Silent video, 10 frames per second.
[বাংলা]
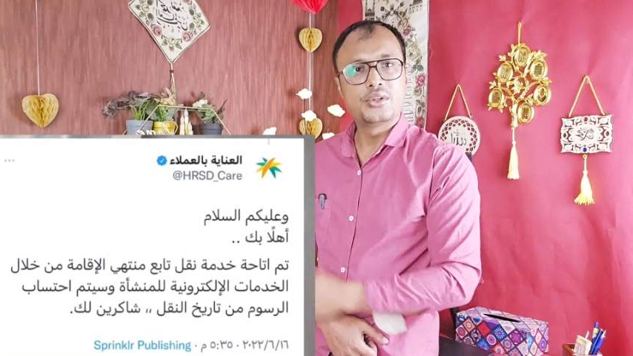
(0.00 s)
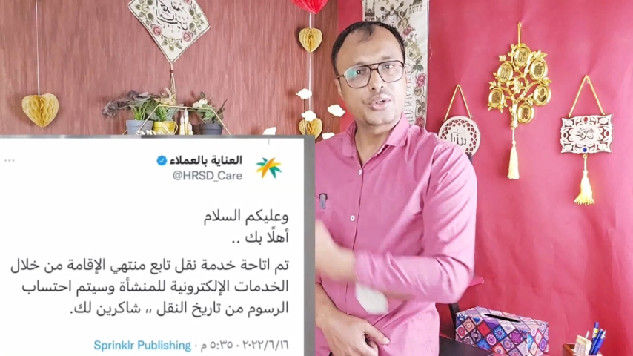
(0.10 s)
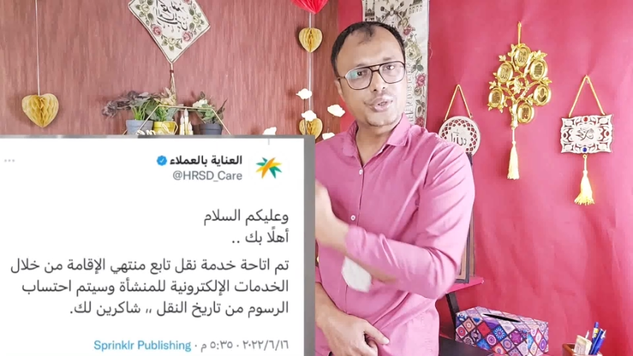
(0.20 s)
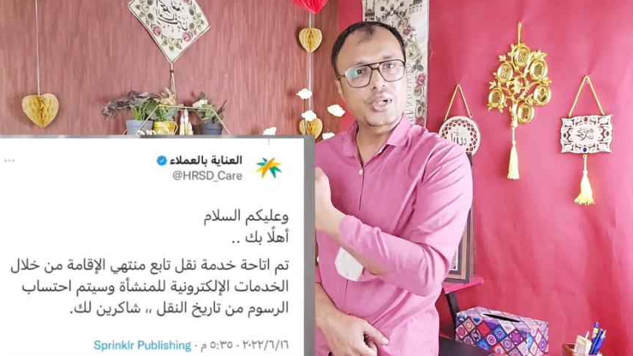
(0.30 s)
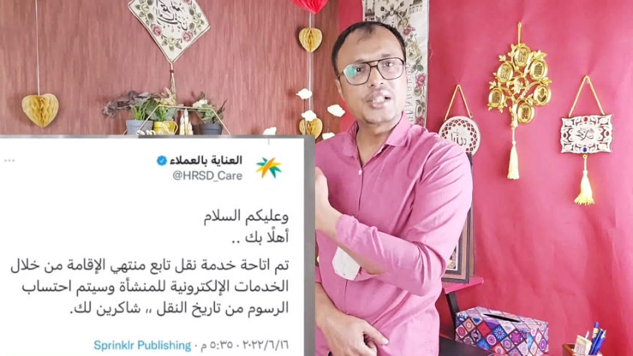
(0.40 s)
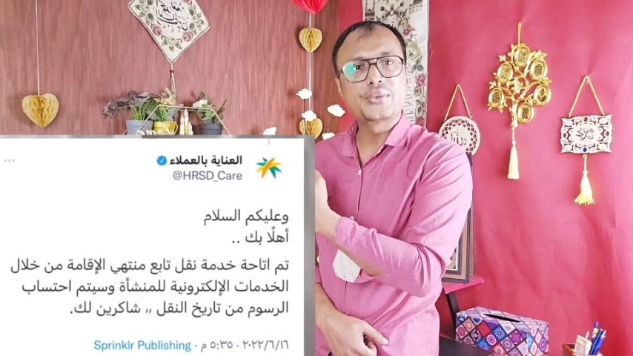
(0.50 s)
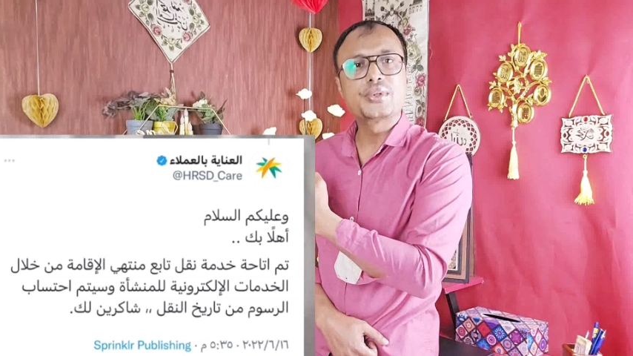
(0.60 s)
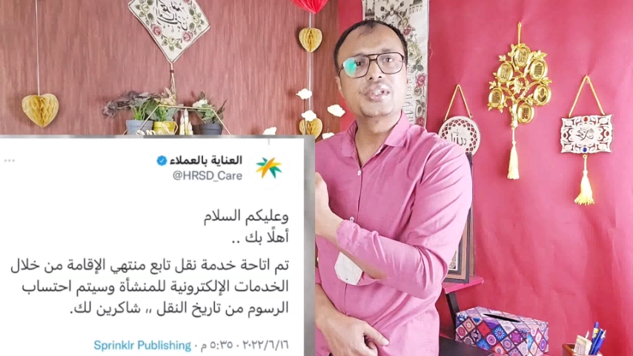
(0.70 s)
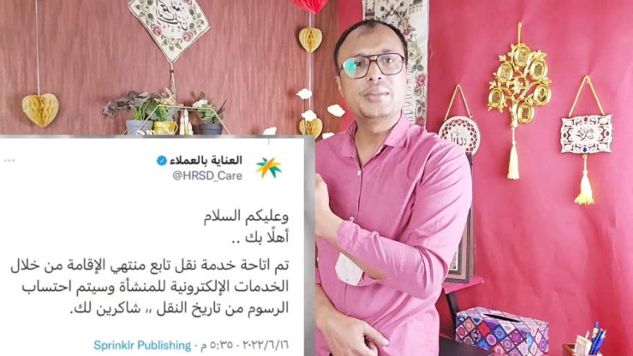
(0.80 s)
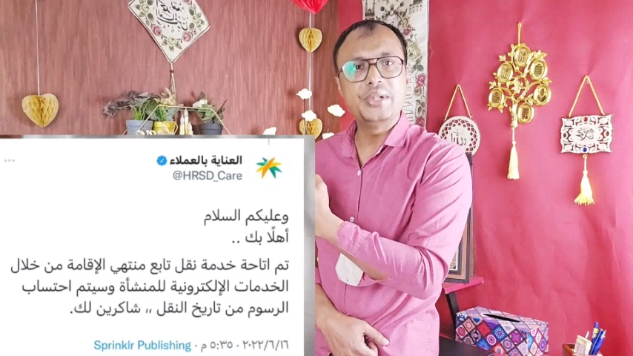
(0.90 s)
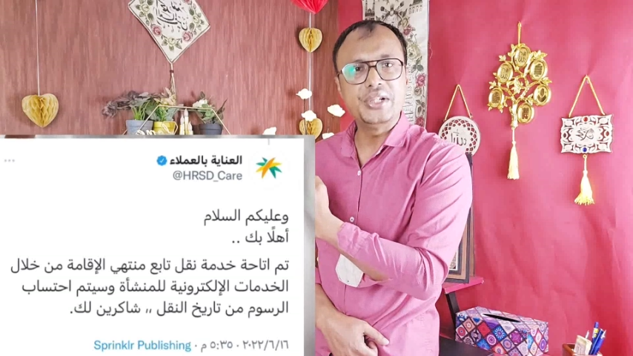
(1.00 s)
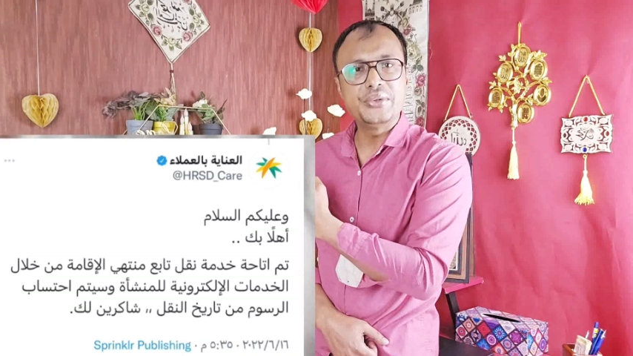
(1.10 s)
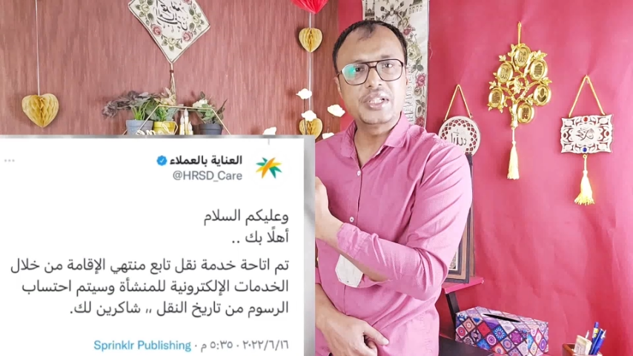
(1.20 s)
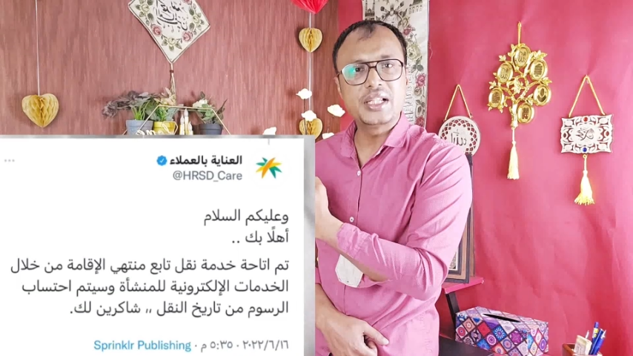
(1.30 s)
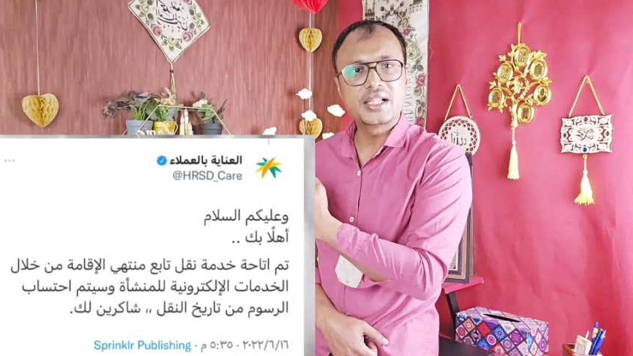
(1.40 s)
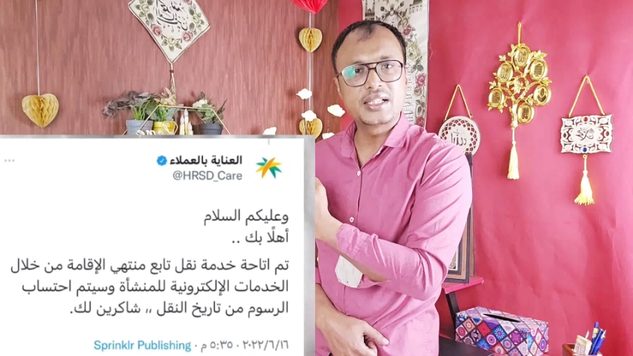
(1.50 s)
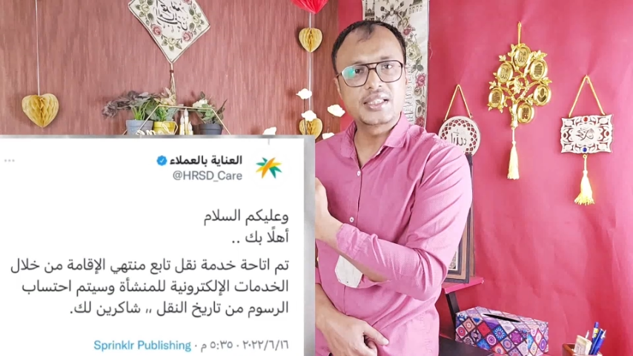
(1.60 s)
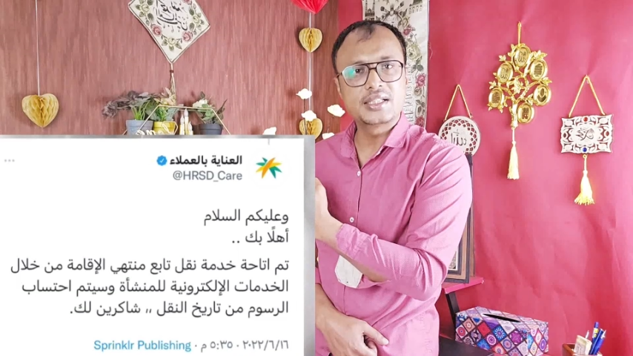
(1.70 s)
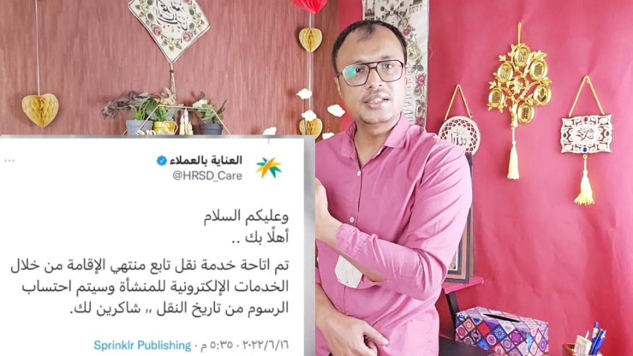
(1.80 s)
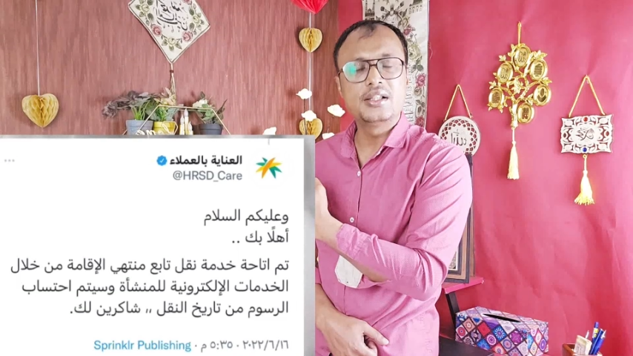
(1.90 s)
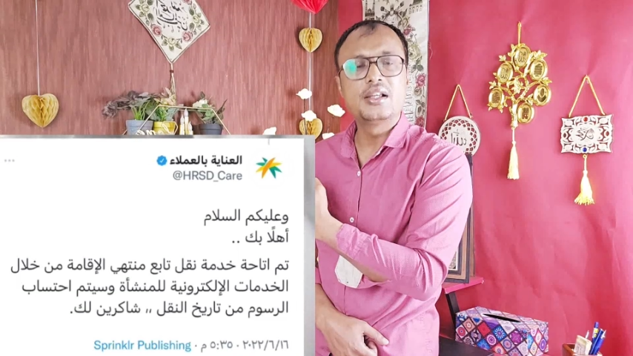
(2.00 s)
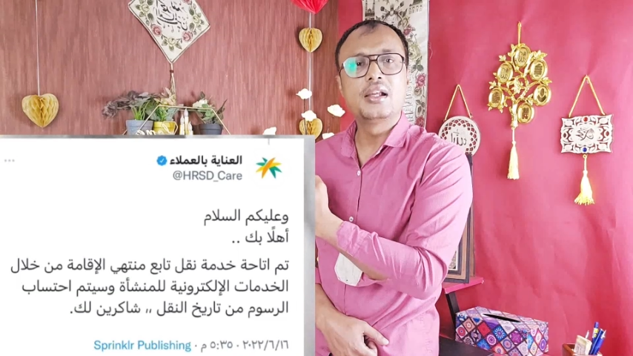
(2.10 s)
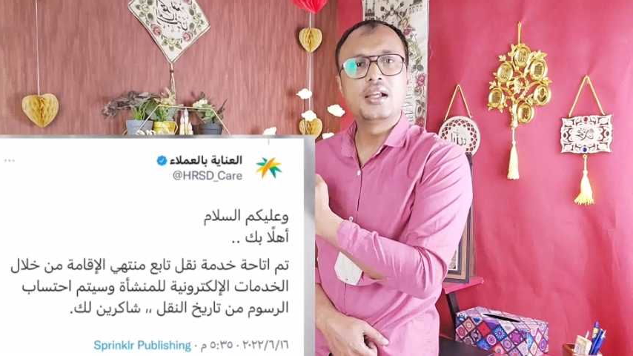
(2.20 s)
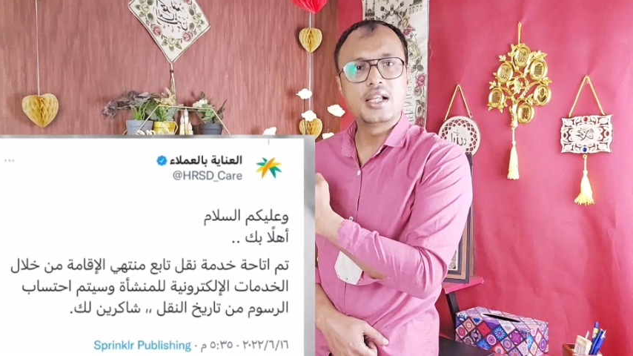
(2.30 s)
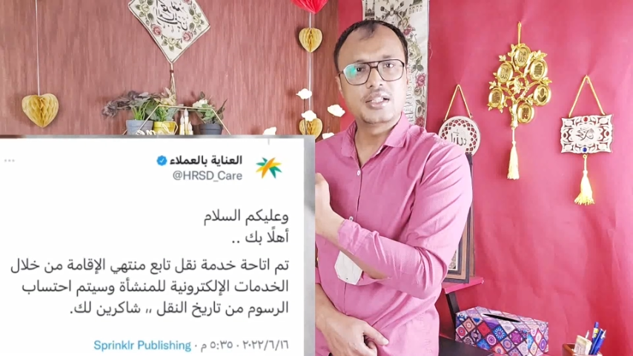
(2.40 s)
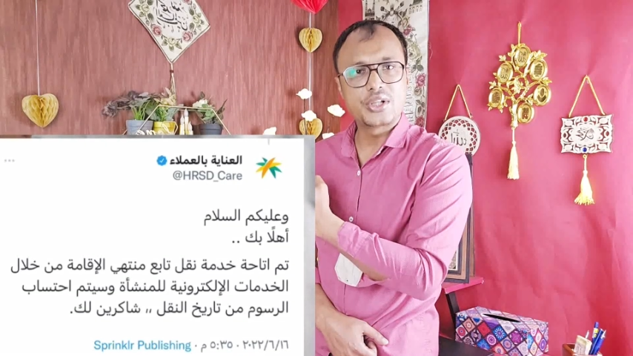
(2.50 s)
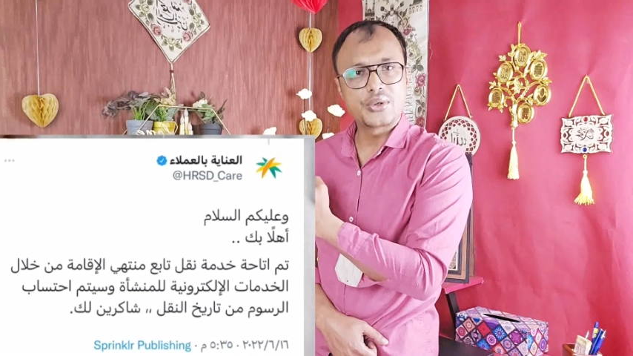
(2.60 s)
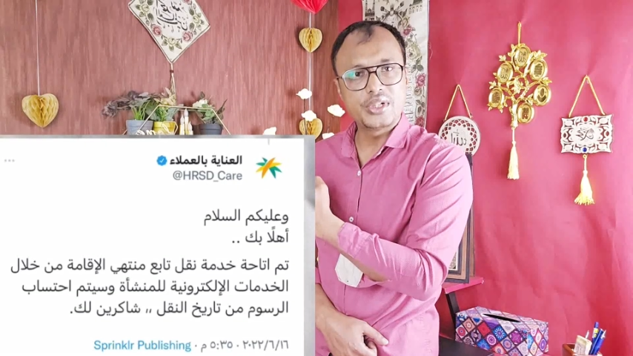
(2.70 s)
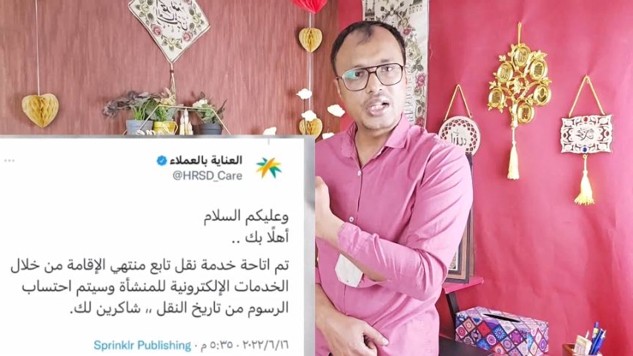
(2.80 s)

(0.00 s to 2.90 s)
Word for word: দর্শক এতক্ষণ যে ভিডিওটি দেখেছেন এ সৌদি